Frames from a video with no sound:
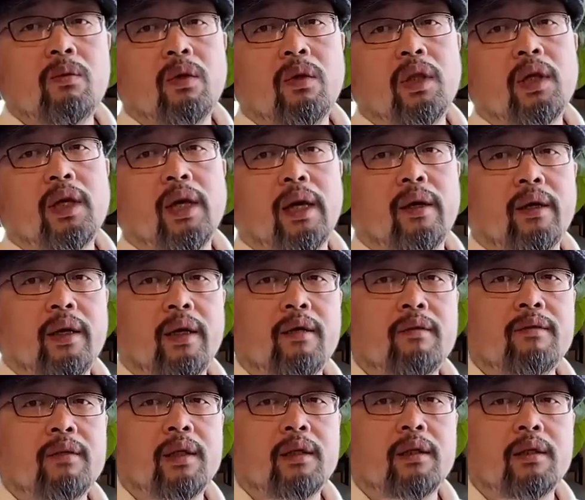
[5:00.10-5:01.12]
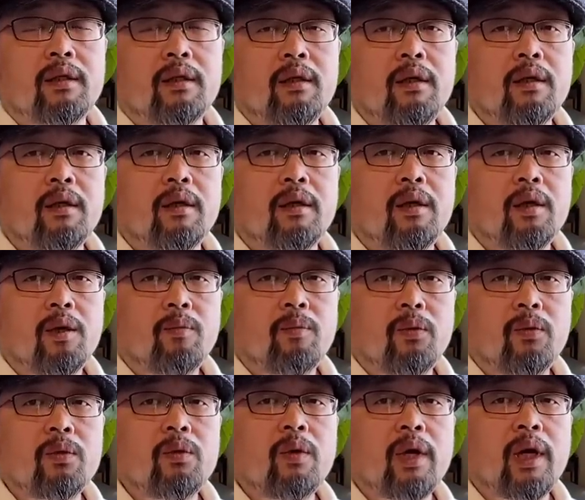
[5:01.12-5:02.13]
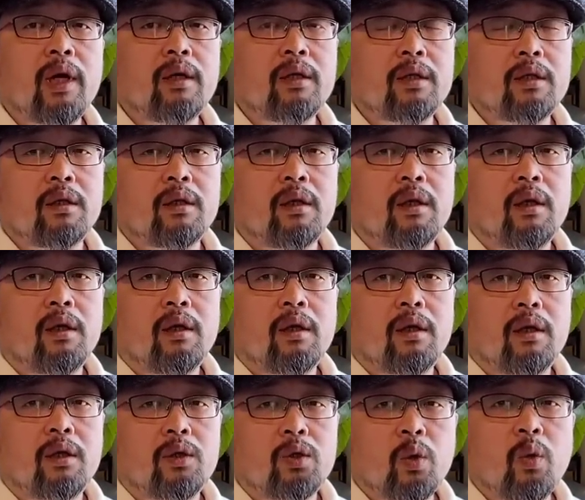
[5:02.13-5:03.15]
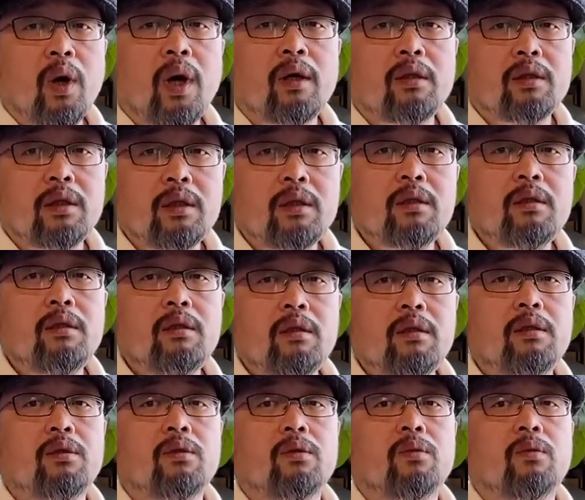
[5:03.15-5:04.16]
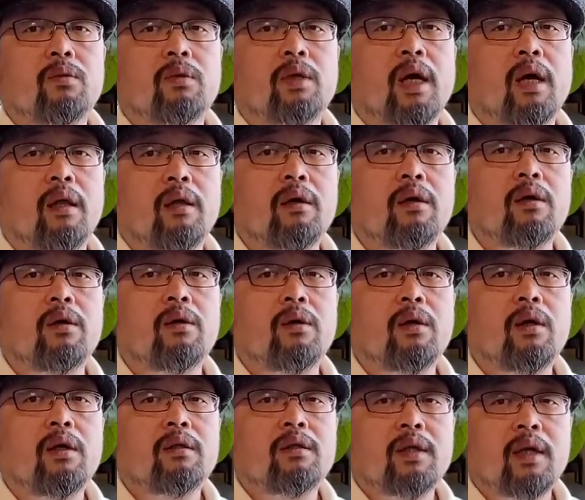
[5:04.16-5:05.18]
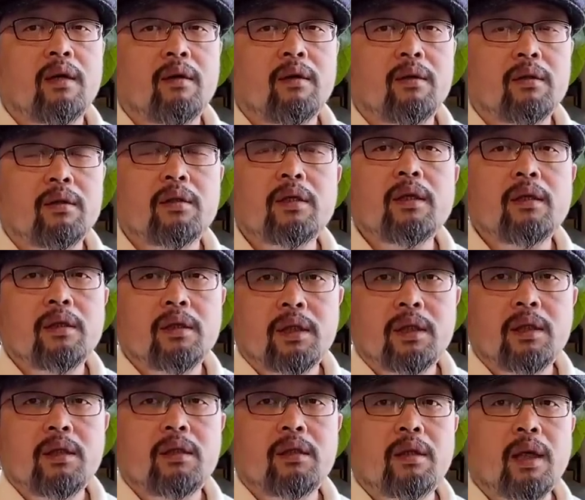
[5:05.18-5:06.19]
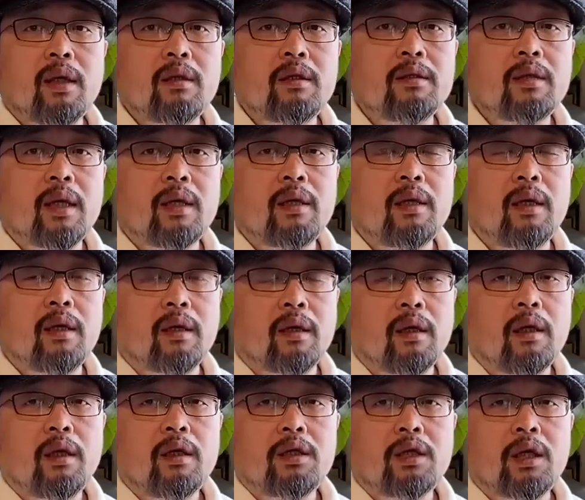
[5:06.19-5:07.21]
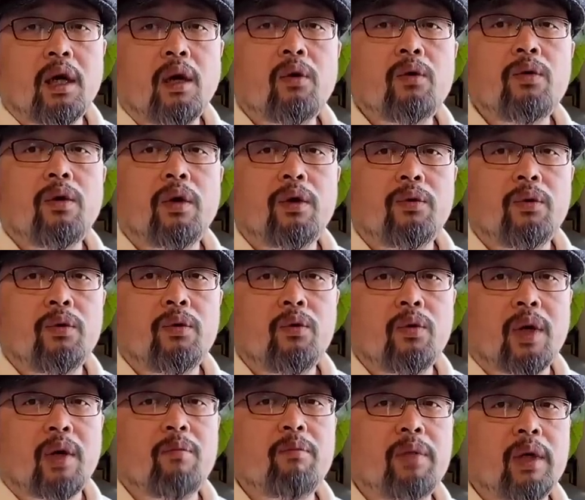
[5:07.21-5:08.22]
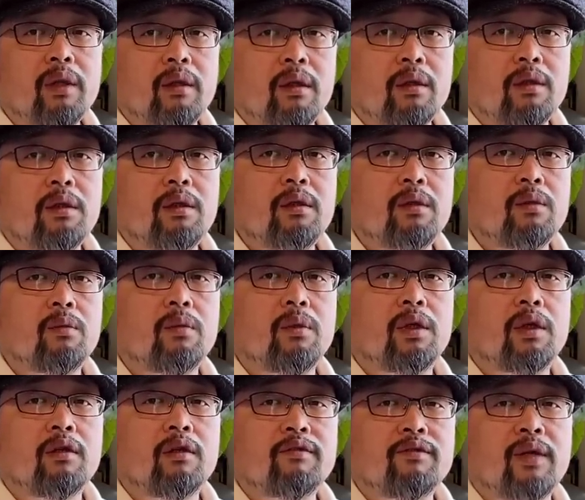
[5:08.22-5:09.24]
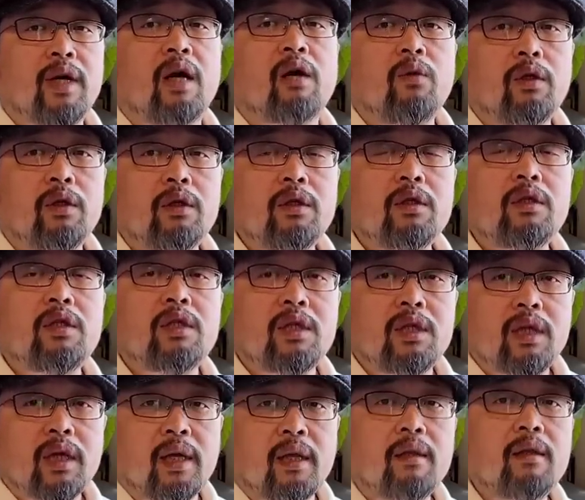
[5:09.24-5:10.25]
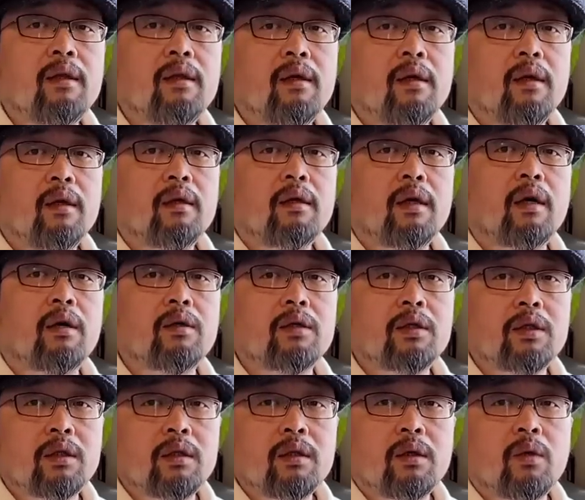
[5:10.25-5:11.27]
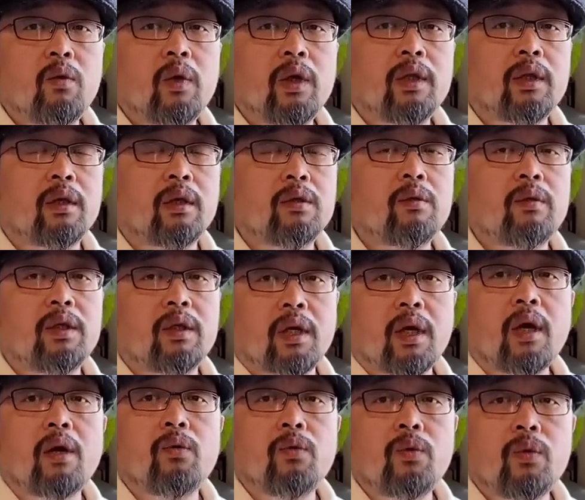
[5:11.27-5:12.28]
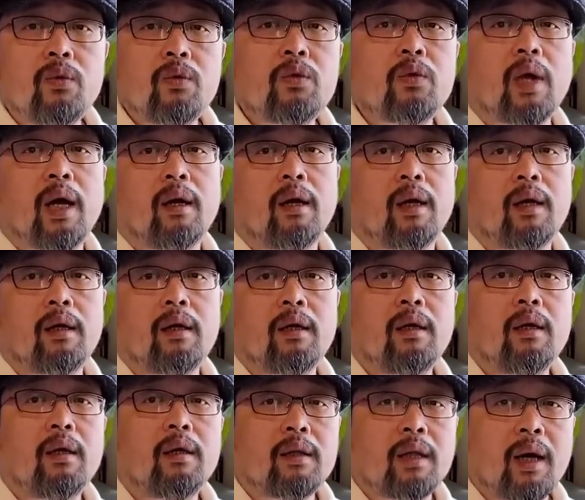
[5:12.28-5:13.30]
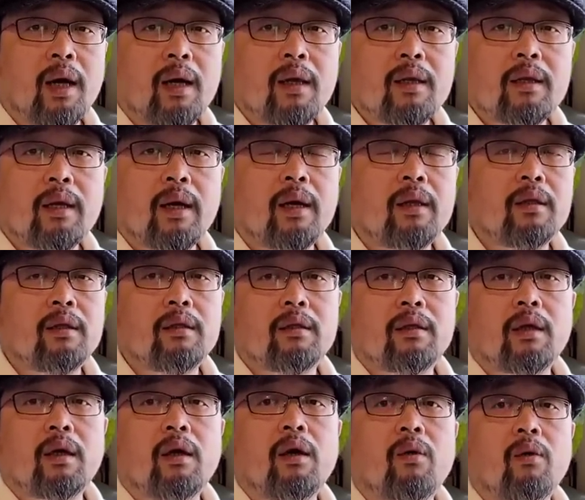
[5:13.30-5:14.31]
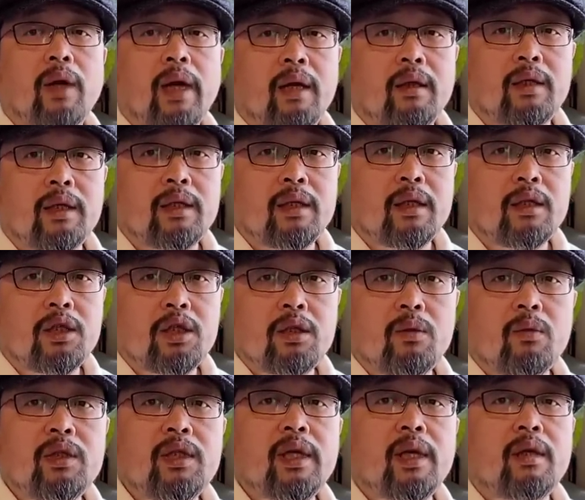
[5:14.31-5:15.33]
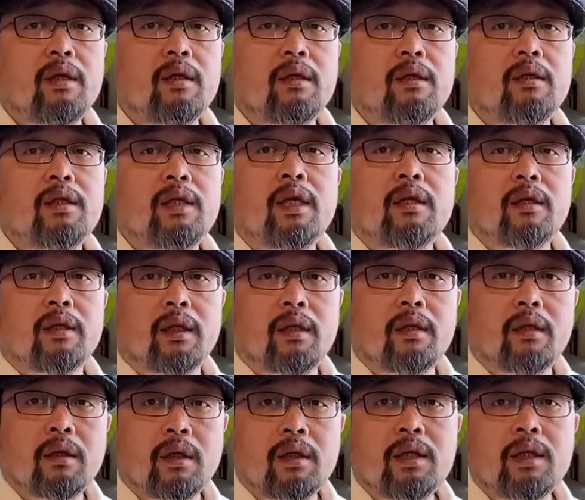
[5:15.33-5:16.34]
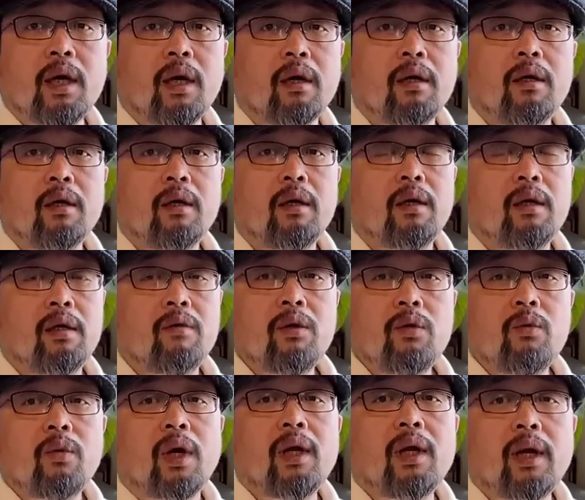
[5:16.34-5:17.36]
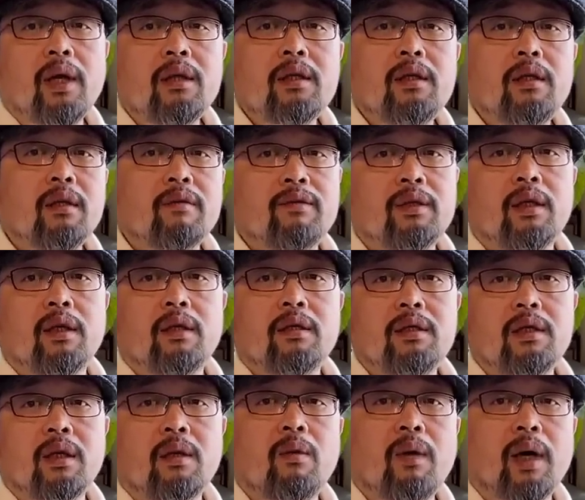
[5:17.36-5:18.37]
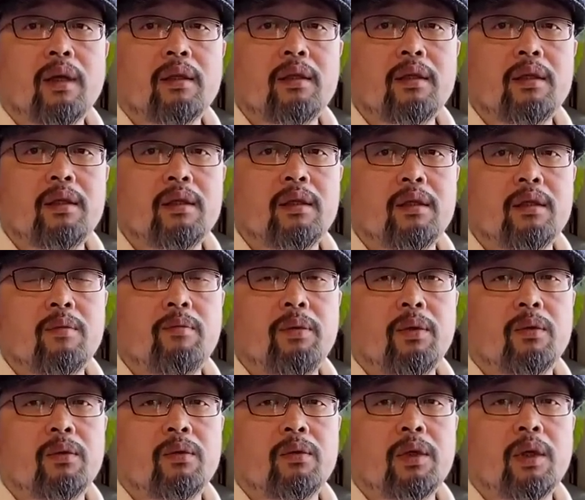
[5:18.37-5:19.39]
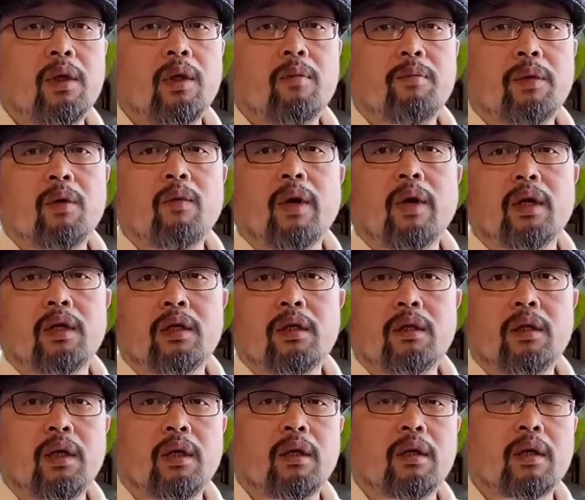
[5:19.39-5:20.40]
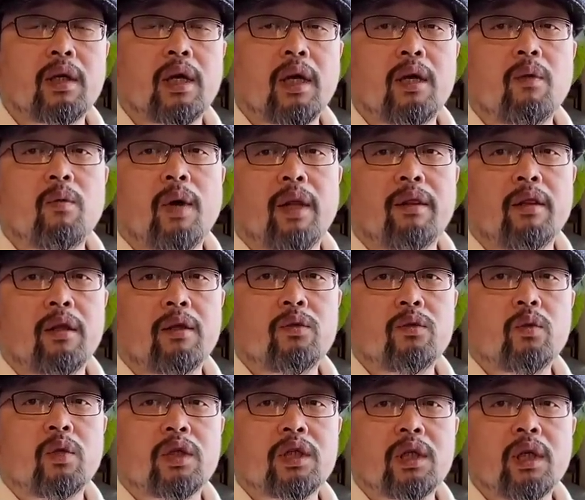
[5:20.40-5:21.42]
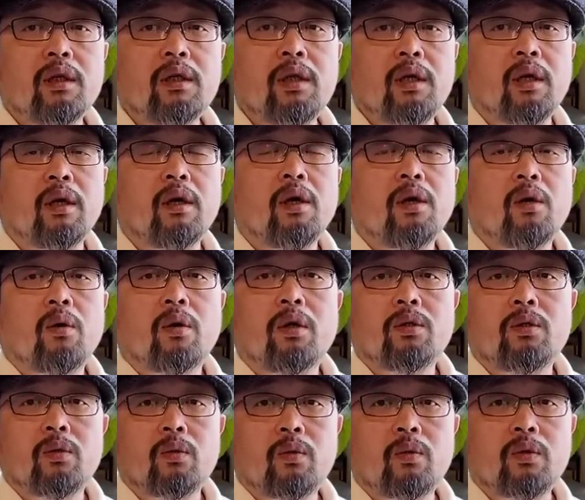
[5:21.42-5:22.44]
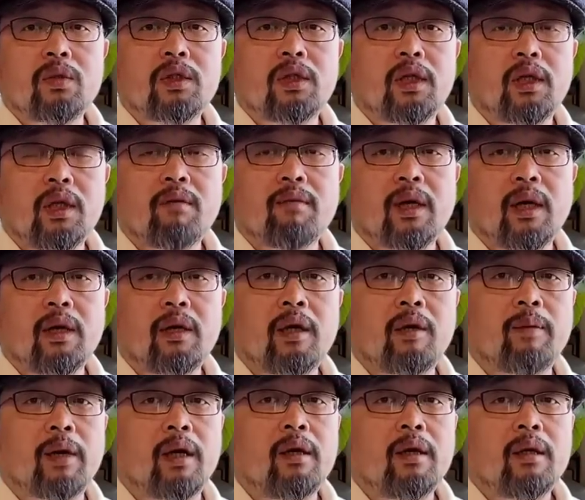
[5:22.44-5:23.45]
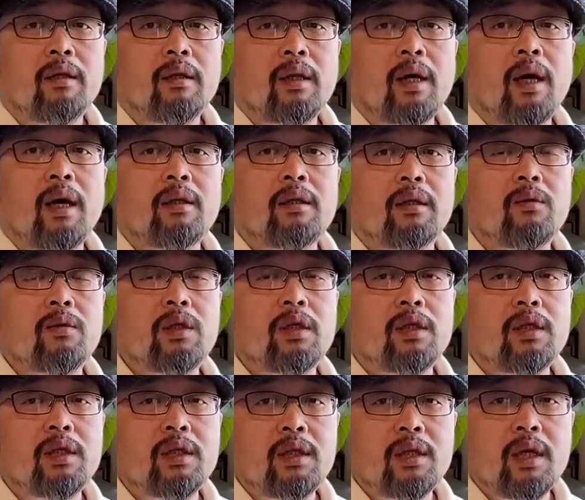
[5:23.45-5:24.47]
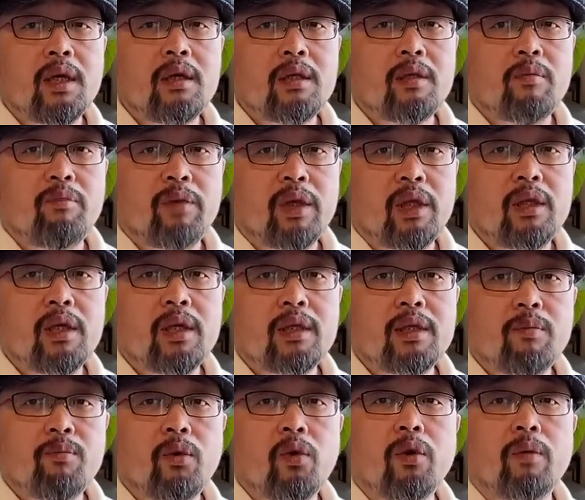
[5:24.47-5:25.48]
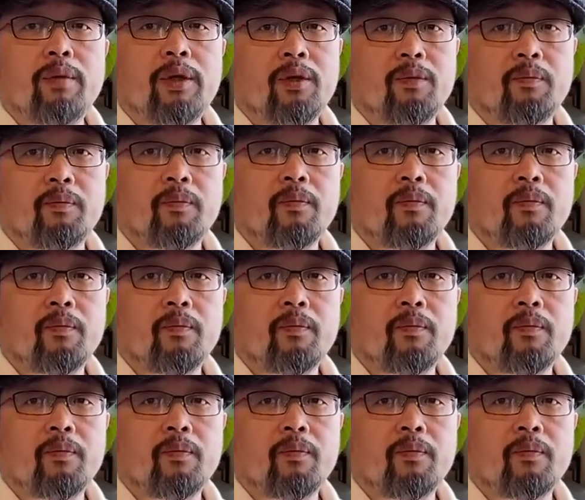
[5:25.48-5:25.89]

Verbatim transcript: 国的改革开放呢，是一个不断是呃创新制度，然后在在其实它是在那个超越于原本的制度和法律之前，然后社会呢就已经开始运转了，它才能后来这些制度建建设才能跟上，因为原来是一个非常僵化体系。您比如说，甭管是那个开馆子做生意或者诸如此这些玩意儿吧，它呢都是先是民间先破冰，